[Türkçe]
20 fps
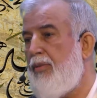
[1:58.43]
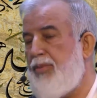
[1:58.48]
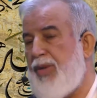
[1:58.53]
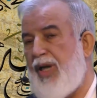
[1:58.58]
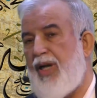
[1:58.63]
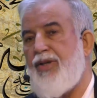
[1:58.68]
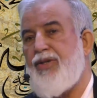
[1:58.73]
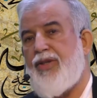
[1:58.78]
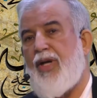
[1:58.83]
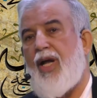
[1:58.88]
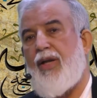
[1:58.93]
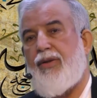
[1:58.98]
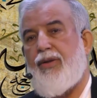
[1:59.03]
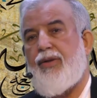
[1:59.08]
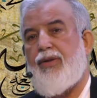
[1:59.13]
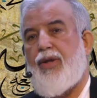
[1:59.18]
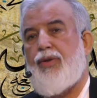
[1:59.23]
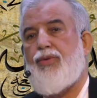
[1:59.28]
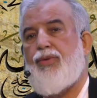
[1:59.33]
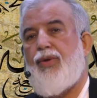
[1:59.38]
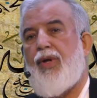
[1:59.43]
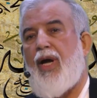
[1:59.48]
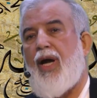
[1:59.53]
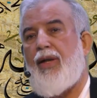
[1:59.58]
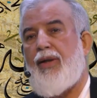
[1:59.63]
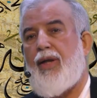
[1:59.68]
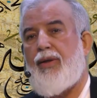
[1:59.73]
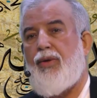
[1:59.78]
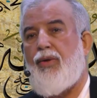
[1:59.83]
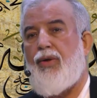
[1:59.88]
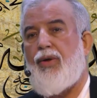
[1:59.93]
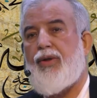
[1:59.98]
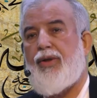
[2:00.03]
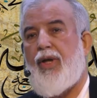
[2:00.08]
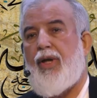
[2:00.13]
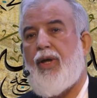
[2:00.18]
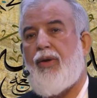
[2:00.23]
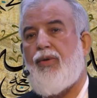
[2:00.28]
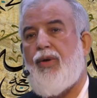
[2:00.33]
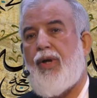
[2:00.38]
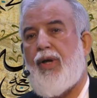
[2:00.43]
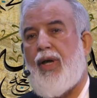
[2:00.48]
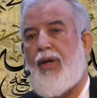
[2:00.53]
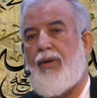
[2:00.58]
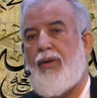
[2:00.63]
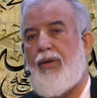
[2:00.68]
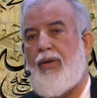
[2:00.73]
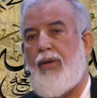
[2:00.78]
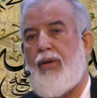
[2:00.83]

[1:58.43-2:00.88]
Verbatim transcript: Bilinçaltıdır rüyaları ortaya koyan.